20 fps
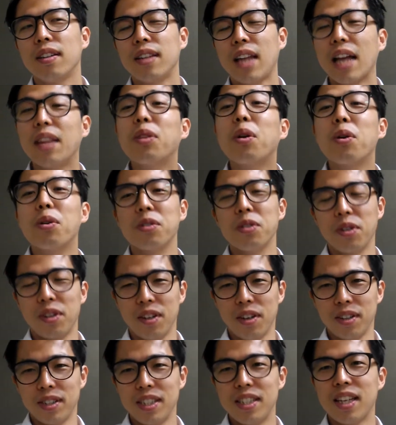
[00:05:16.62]
다
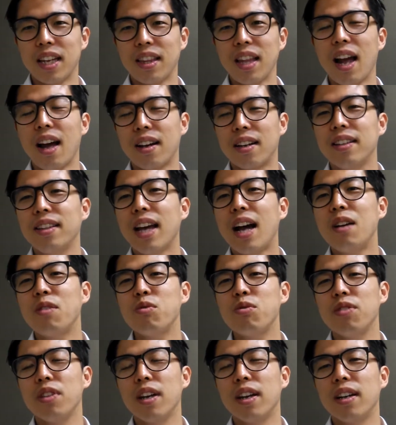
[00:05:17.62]
떨어졌대요. 진짜 다. 근데
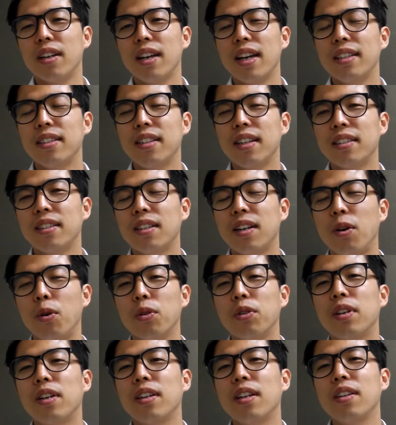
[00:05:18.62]
한 군데.
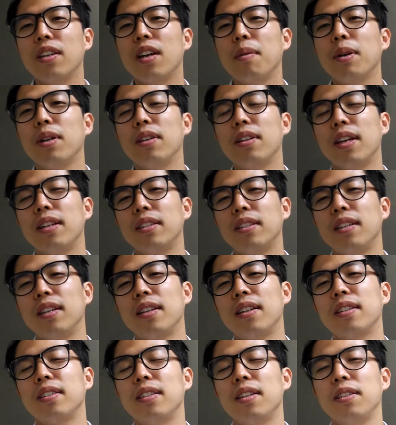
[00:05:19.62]
STX가 어떻게 됐냐면은
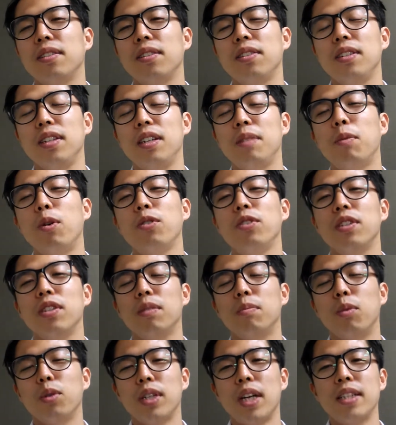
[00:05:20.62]
STX에서
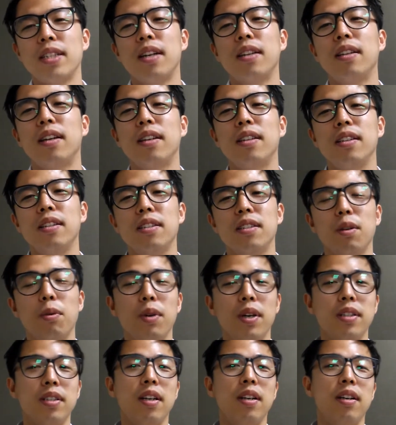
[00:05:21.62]
임원진, 뭐 사장단이
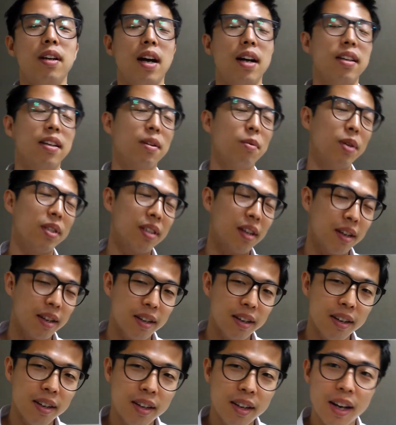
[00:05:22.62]
이제 회사가
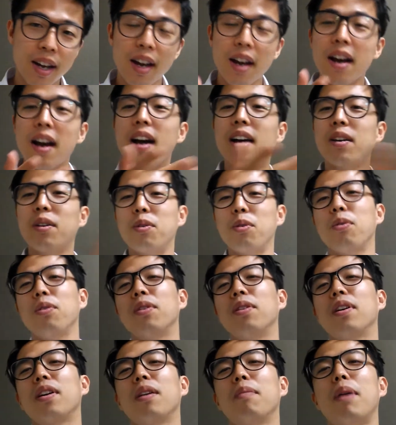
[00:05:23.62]
아니라
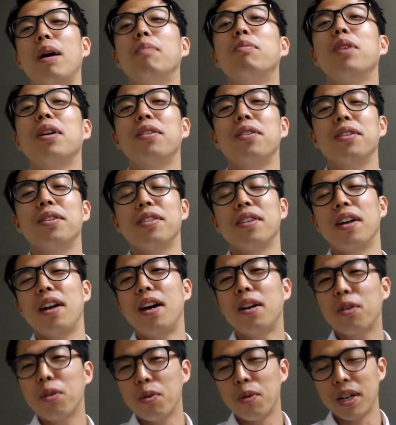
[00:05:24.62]
학교 이렇게 방문한 거
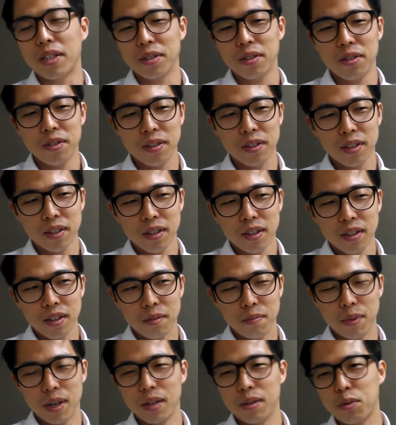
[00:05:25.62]
있잖아요. 학교 와서
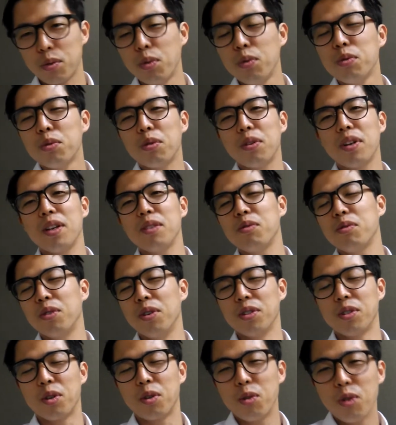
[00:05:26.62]
막 좋은 소리
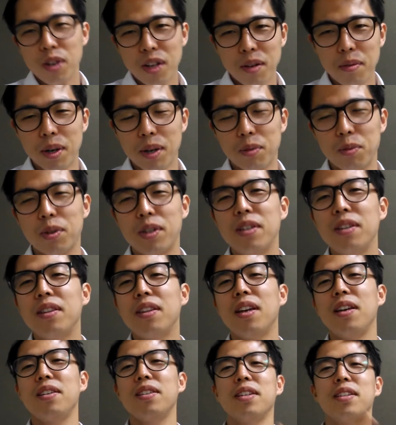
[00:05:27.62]
해준 거 있죠. Q&A 받고.
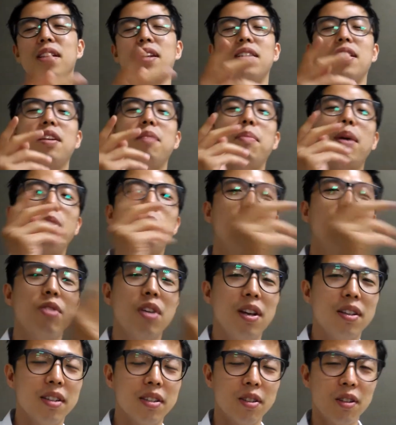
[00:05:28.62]
그때 이제 사장님 바로
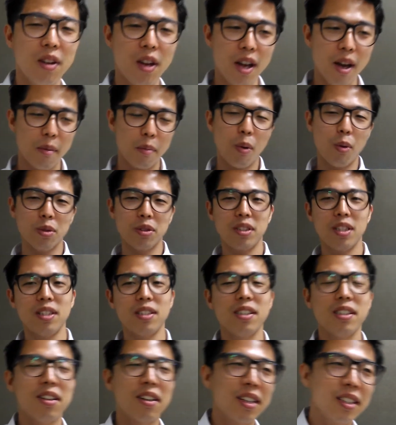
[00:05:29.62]
뒤에 앉아서
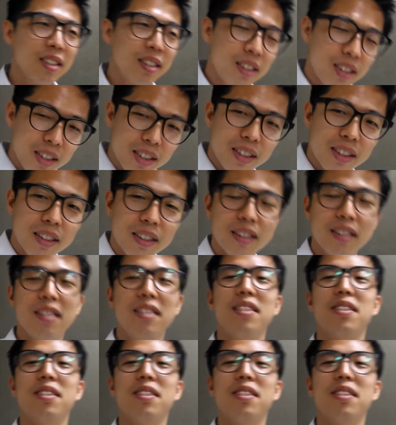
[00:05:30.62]
포스트잇을 이렇게 쓱